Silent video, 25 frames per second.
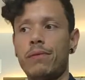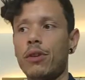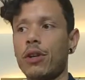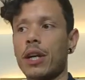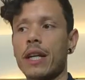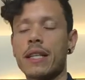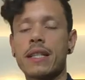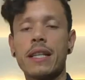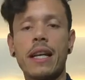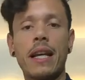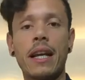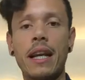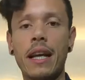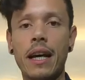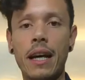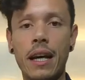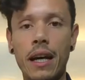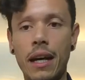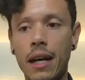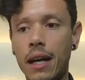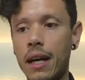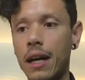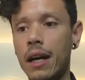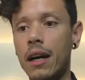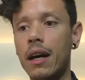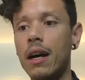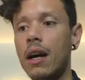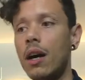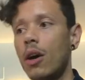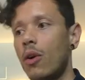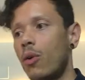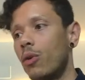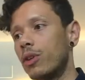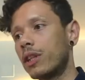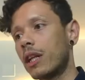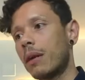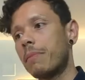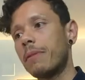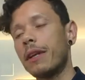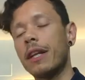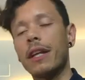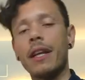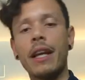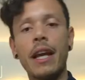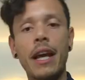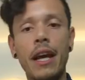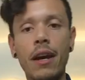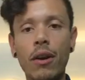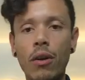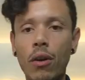yo qué sé, la Ultra
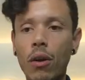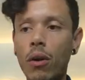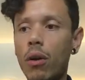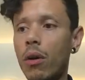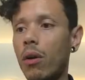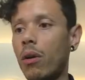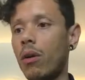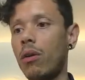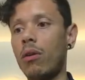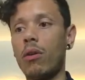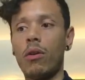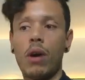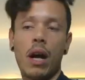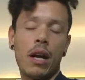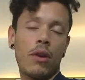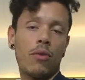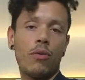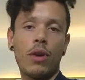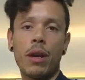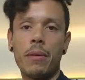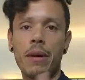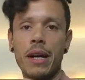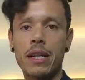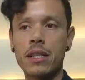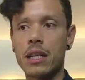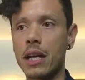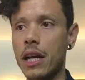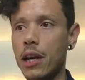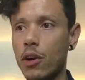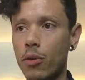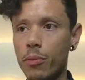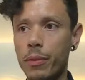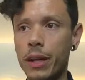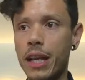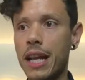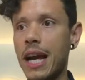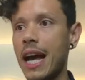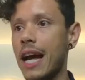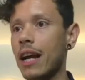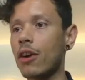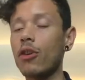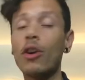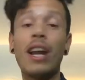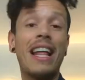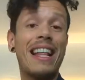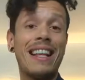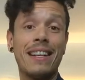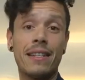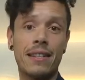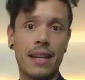Pirineo o alguna más, la de
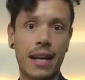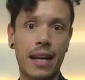o la de